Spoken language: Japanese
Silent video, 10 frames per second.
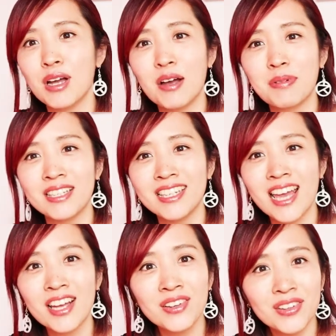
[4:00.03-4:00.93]
もやっぱ2
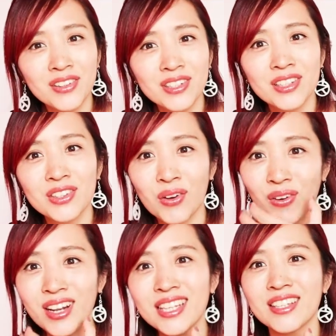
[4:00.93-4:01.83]
年後
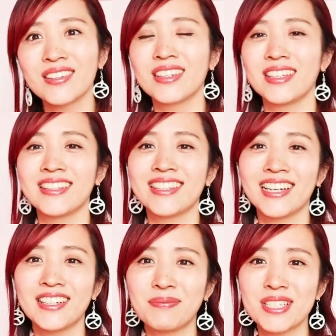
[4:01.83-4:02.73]
取れた時って
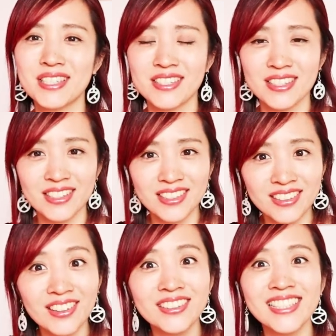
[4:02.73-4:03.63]
やっぱ
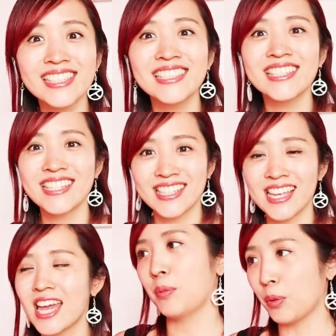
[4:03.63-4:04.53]
すっごい嬉しいです
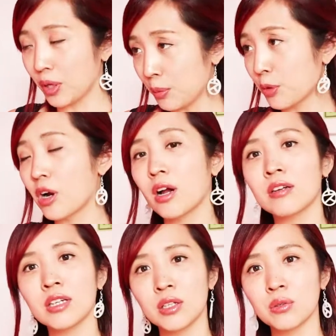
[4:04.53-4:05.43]
ね。やっぱお金もか
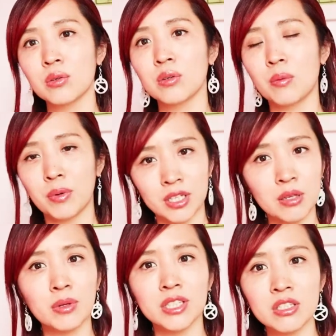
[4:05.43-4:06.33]
かるけど、やっぱり
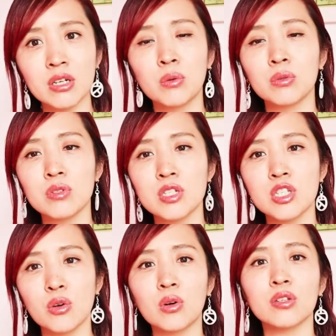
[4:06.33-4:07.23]
でも私は本当に
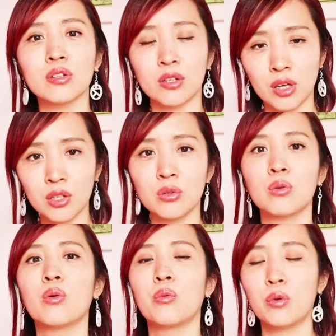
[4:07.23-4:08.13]
してよかったな
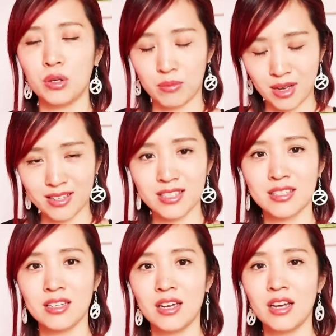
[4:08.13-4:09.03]
と思います。